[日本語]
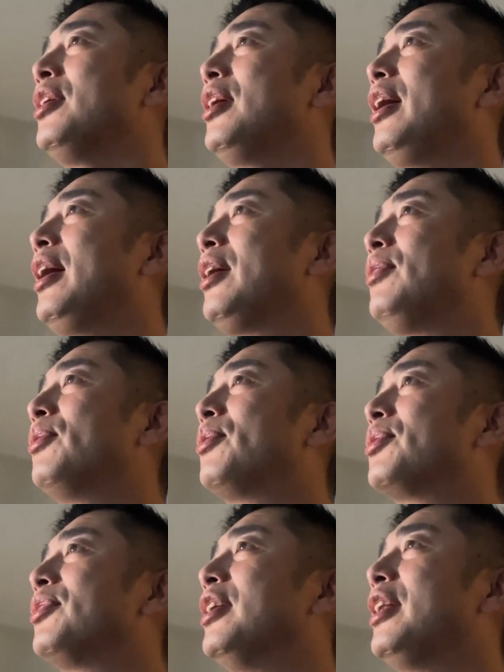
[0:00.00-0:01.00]
えー、いうこ
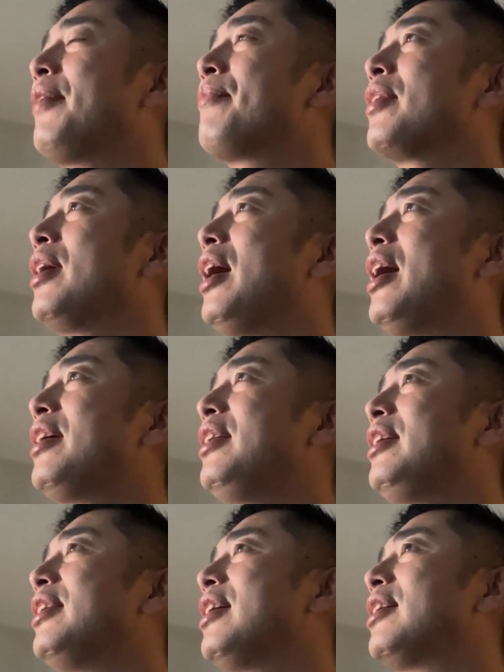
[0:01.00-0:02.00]
とでねあれ
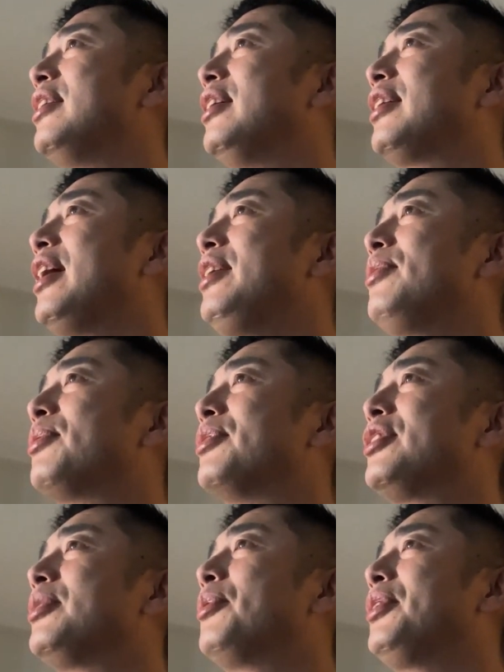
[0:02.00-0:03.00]
ねなんかね体力を
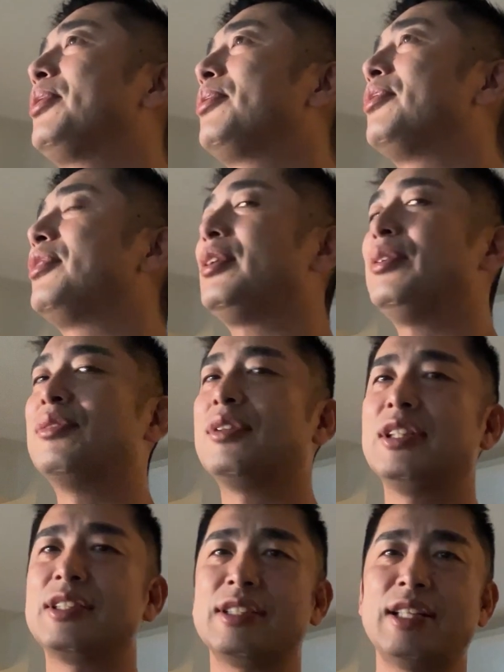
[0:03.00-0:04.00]
絞り取るっていうのは
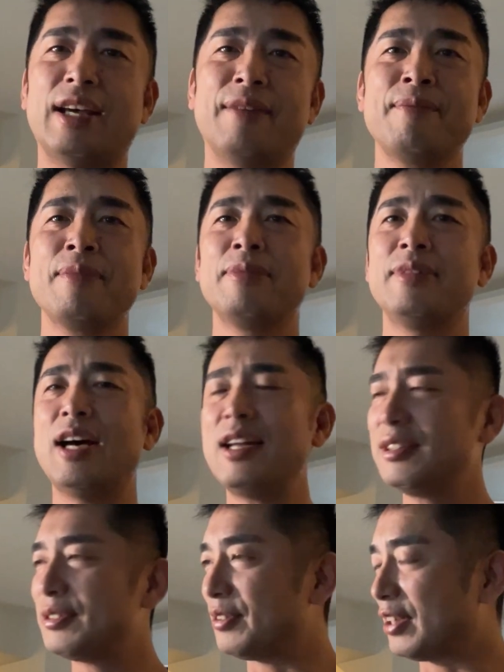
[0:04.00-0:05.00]
ですねな
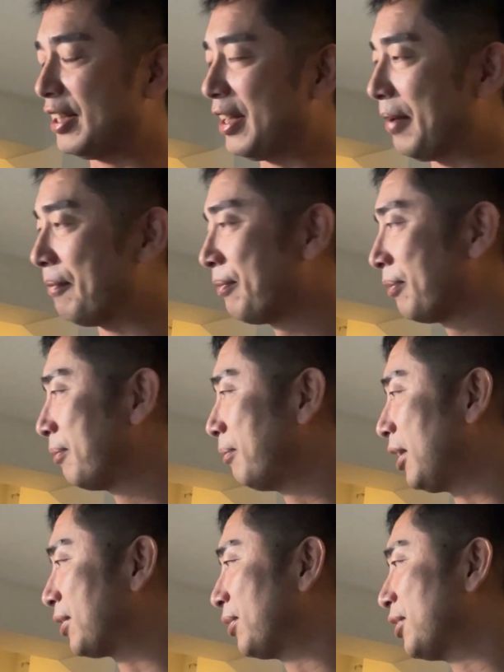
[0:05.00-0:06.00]
んつうのかな
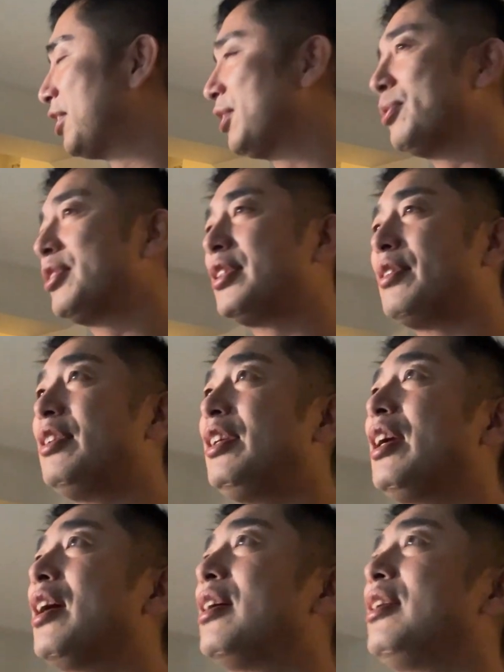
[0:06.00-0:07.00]
まあ、その指導してる
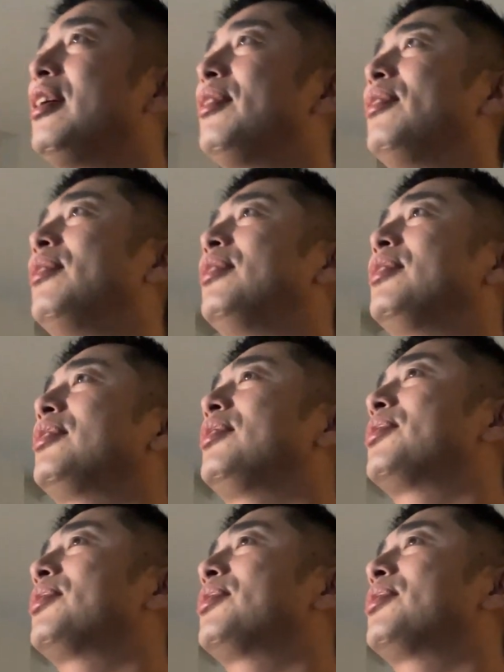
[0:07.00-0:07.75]
人間がねあの